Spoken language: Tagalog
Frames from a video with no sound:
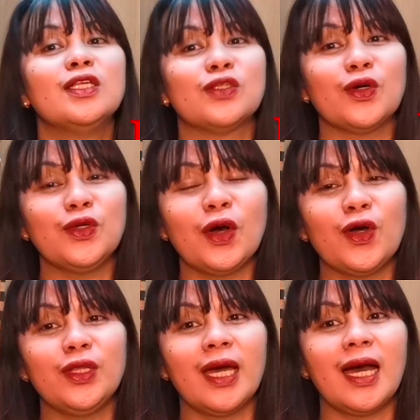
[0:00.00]
So
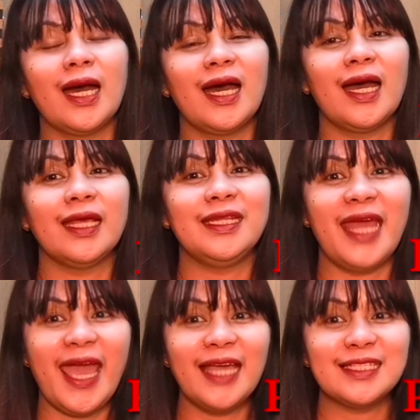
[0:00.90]
yun, uh,
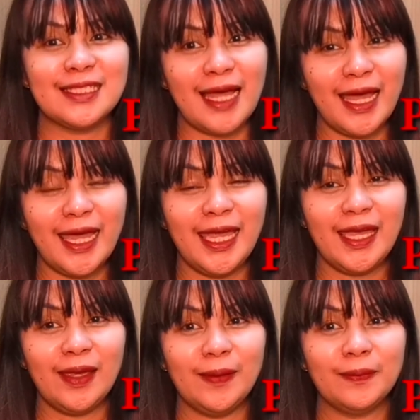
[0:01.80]
next
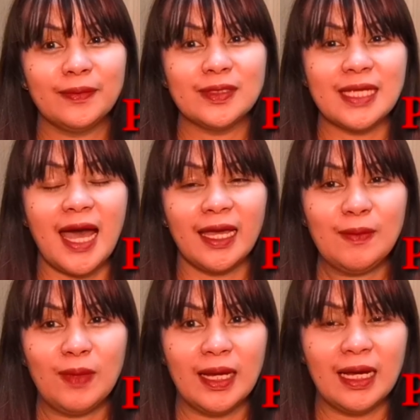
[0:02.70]
time sa
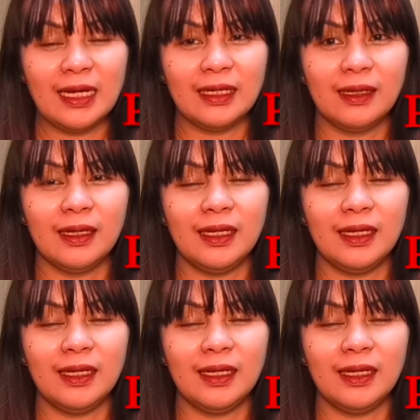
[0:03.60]
aking vlog,